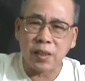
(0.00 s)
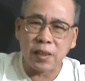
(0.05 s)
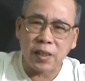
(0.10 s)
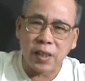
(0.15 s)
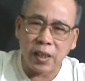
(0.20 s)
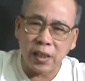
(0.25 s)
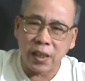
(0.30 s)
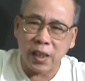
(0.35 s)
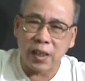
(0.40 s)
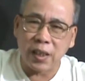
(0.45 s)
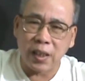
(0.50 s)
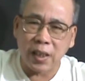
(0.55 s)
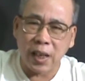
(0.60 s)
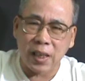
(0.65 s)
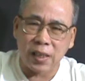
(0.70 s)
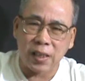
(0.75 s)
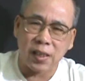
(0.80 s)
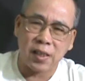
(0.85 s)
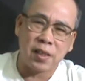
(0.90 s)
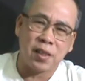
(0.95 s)
成年人
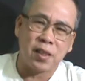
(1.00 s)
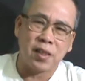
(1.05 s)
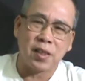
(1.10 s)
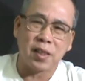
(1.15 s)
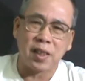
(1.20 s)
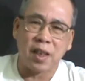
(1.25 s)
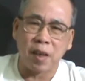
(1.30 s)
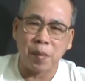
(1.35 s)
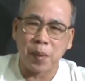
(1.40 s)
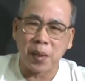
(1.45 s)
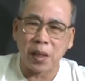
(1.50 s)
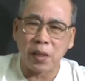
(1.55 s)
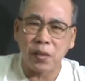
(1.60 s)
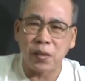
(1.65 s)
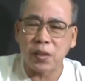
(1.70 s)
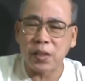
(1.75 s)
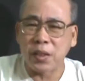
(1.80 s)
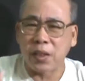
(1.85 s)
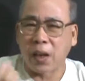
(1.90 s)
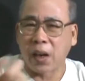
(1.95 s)
开始识字，搞不好他都
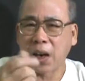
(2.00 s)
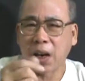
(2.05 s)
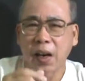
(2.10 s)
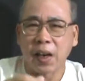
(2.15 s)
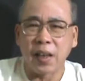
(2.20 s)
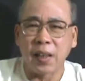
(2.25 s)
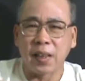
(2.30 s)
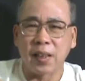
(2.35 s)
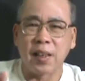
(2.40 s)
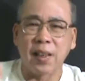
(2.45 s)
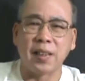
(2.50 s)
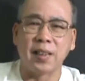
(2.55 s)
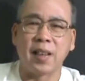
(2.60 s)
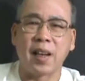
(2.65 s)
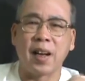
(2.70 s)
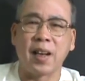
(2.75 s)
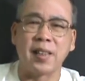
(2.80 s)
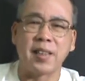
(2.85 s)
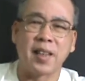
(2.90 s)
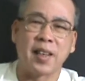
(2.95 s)
有小孩了，哎，
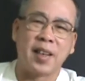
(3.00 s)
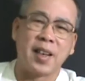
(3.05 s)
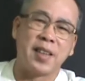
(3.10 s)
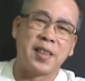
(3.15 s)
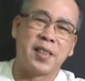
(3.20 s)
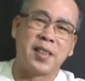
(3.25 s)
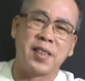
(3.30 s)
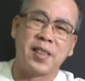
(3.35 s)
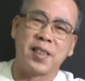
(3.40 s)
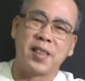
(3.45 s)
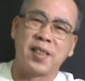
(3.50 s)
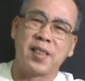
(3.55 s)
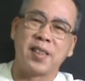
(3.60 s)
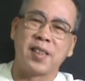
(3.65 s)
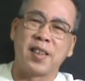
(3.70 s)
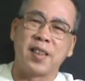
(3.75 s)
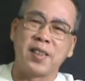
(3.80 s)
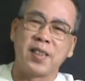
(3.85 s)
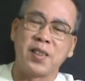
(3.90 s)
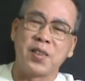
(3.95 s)
他还才开始识字
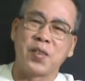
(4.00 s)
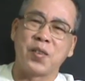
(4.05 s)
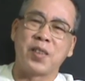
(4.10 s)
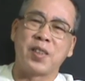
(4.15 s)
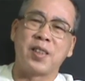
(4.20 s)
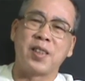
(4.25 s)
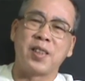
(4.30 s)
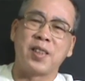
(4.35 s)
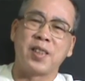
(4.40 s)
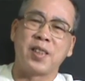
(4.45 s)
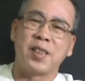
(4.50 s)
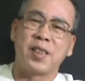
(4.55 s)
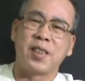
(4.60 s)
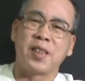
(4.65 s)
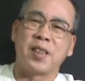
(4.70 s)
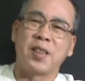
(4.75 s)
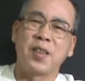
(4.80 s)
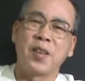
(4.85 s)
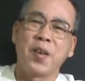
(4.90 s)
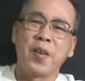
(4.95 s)
哈。这种情形其
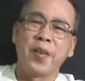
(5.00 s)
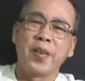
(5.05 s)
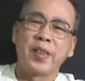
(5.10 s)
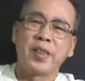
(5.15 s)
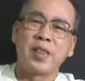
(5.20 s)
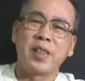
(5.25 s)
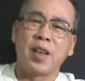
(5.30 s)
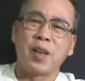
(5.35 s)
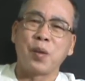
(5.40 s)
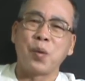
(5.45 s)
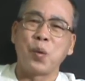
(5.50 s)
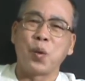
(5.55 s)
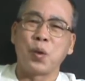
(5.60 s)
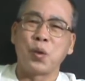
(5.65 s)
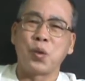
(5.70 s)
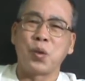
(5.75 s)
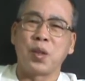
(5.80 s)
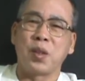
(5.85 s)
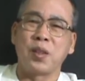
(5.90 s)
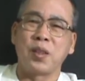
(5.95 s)
实，在过
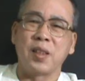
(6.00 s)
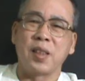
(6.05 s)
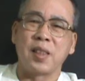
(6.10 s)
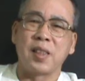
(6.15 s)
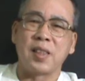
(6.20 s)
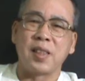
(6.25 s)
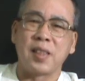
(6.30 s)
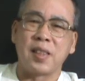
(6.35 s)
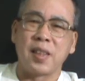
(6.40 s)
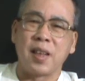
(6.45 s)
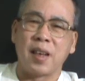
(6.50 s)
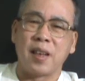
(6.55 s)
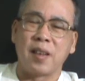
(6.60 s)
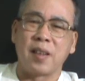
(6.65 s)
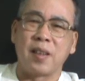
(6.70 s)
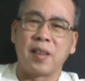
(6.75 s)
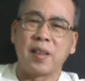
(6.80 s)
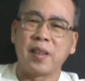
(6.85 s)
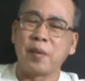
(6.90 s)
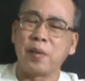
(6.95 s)
去那个时代
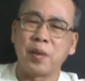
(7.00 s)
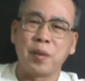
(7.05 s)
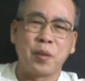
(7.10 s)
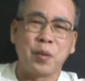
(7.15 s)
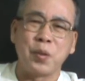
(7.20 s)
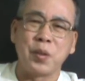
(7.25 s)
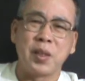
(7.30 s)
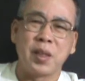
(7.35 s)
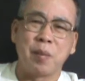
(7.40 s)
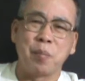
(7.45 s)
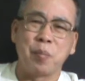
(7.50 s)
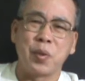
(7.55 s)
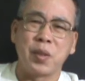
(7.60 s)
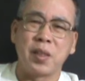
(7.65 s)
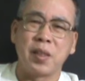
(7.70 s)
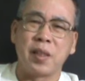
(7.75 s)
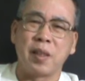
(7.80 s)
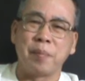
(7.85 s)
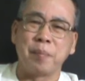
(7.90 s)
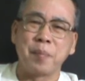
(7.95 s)
哈，屡见不
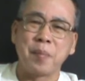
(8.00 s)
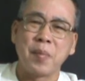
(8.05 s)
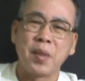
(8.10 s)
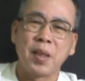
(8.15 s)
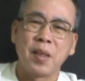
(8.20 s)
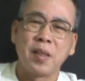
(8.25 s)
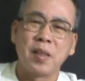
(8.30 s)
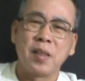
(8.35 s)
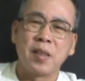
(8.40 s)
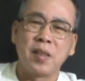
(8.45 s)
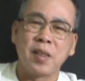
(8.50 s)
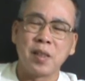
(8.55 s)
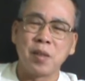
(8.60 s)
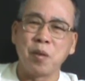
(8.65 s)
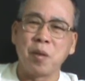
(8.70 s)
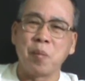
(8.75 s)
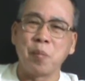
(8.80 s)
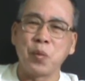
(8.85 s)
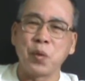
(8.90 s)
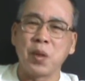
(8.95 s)
鲜。只是
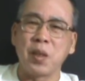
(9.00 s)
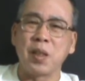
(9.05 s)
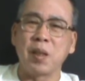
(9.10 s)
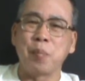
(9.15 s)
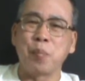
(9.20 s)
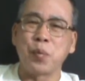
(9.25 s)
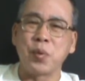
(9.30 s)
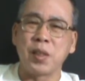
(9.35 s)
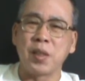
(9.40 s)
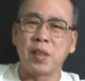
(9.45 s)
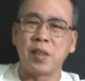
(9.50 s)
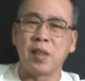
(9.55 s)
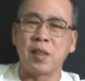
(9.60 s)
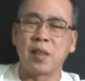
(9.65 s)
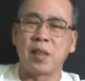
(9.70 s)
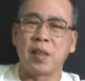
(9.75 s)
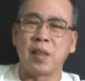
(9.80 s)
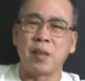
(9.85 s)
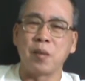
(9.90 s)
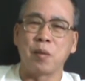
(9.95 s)
我们对那个不识字
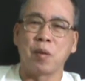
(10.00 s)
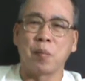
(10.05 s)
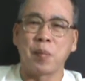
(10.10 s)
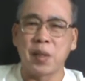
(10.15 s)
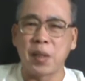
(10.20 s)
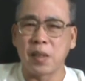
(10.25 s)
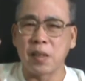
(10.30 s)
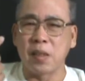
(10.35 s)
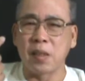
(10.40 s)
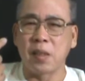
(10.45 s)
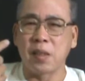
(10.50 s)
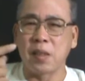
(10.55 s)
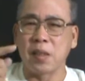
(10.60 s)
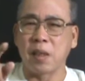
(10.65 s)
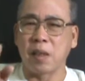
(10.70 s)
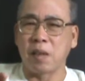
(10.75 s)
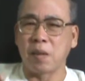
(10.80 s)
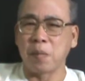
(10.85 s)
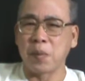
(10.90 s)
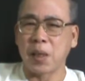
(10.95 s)
的人，因为我们认识字
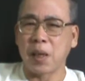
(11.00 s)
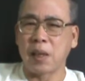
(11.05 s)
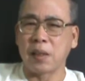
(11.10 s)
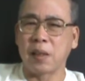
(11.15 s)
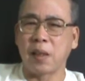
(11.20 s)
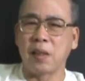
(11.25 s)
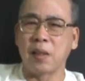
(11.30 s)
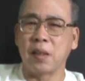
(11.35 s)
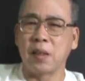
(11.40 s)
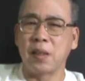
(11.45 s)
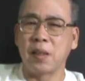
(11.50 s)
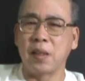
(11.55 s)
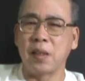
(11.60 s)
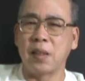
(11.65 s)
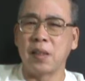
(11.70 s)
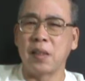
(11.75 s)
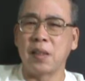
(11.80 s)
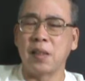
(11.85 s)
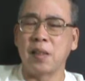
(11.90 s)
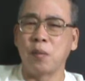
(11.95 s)
哈，我们看到那个
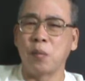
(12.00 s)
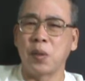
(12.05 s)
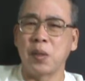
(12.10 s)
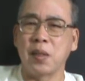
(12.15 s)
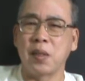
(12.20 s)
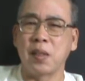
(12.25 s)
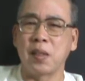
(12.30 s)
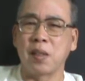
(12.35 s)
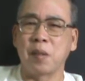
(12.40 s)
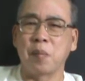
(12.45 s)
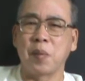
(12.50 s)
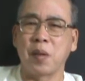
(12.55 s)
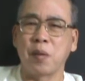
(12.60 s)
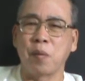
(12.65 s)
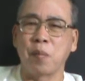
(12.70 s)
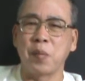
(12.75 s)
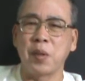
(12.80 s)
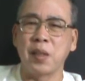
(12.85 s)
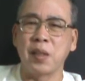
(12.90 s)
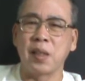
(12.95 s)
那些文字什么，
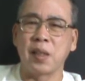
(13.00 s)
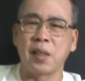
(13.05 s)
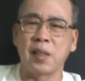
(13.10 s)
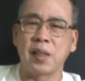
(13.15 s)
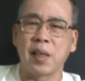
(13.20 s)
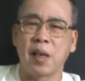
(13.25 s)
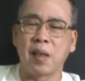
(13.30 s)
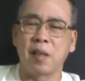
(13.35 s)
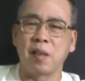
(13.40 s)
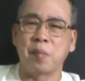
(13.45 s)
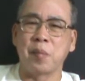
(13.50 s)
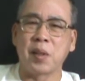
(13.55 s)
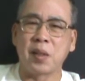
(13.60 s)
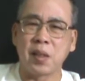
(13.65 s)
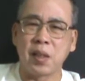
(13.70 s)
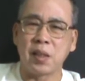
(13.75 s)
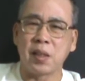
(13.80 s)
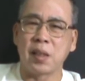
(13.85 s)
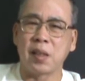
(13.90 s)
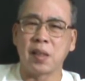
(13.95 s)
我们一点障碍都没有。
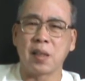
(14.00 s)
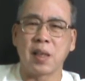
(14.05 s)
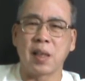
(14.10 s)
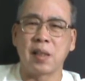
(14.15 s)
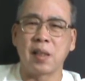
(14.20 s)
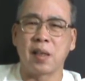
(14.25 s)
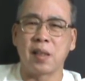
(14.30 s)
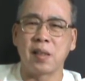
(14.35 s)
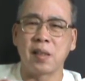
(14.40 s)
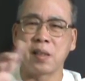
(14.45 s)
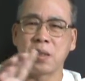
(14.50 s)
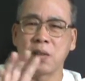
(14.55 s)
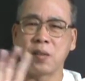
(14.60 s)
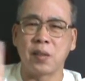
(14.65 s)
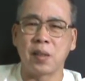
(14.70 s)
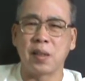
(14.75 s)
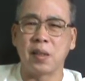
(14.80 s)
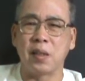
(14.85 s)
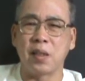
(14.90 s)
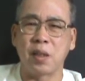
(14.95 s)
那些人看到字就
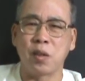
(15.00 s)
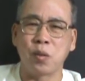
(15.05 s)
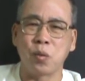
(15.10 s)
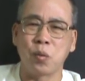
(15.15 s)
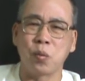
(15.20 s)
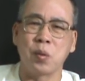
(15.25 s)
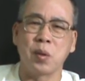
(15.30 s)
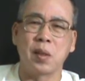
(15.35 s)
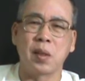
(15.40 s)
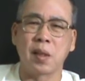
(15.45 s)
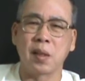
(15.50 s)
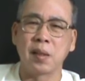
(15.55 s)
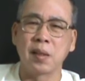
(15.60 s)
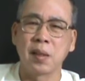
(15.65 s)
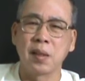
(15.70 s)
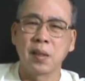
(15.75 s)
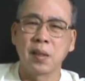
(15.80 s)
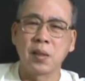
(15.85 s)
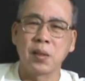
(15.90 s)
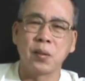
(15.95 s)
是跟天书一样，
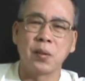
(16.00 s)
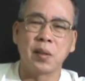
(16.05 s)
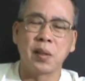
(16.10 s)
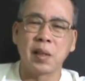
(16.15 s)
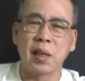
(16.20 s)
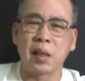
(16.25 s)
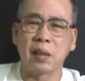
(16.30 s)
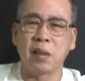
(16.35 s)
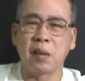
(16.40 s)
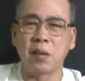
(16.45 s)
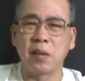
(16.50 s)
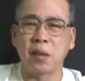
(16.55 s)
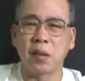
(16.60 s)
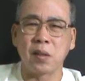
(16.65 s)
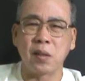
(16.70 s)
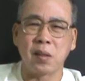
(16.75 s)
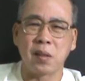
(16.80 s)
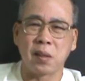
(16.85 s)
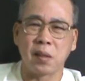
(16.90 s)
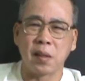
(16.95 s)
就跟看到一
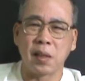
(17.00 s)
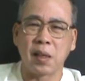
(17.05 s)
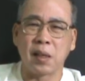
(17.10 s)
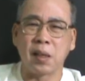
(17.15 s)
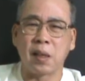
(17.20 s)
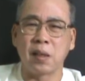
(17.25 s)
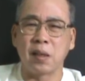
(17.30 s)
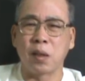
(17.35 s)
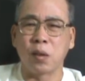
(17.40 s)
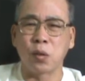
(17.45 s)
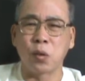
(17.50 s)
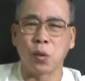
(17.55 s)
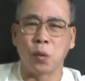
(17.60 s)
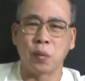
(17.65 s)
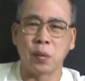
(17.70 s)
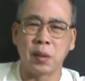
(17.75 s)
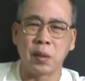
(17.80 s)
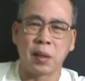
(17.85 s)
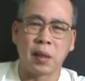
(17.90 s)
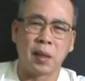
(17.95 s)
条蛇、看到一条
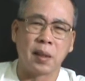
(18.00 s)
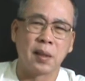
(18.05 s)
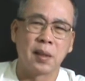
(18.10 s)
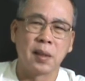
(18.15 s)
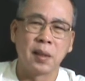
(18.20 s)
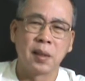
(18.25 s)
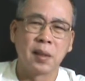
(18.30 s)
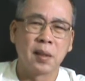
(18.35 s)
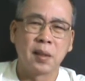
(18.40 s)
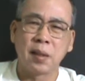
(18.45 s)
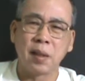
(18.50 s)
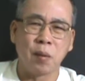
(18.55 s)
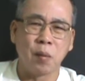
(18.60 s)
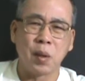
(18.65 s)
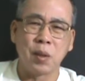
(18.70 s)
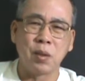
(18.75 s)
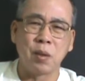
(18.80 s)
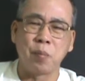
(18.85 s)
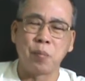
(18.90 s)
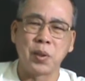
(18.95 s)
虫一样，他
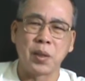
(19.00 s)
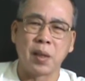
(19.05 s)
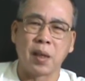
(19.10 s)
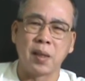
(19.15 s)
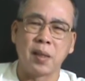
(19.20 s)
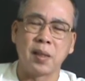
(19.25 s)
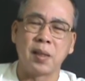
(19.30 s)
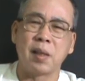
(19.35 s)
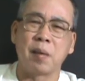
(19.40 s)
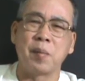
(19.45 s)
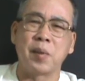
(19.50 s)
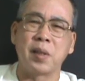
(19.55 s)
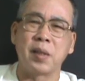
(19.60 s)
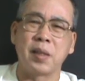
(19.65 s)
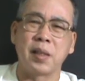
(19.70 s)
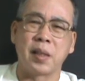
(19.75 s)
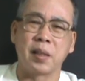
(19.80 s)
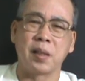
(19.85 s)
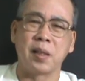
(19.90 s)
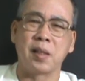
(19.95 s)
完全不晓得那上面
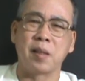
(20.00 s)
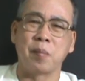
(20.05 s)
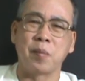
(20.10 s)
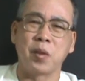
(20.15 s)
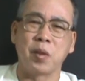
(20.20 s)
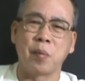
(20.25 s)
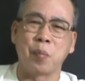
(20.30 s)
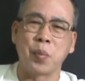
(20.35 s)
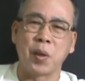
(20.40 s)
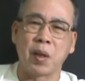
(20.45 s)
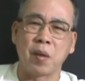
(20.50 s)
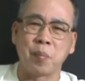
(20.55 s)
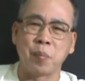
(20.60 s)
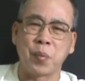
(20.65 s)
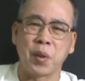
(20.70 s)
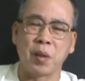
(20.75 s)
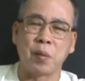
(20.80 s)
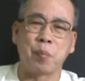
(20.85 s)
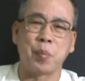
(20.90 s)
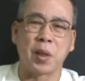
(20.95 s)
讲些什么，表
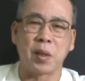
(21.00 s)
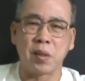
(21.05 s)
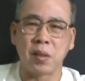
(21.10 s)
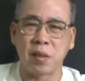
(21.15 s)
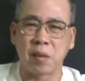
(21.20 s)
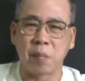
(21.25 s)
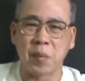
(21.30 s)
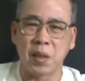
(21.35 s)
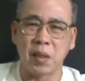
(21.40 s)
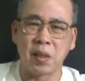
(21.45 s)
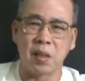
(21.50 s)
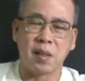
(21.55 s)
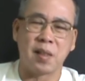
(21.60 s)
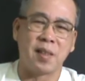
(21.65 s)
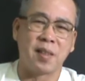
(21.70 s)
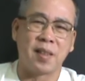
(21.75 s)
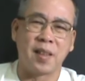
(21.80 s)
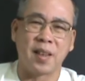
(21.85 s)
表表示什么意思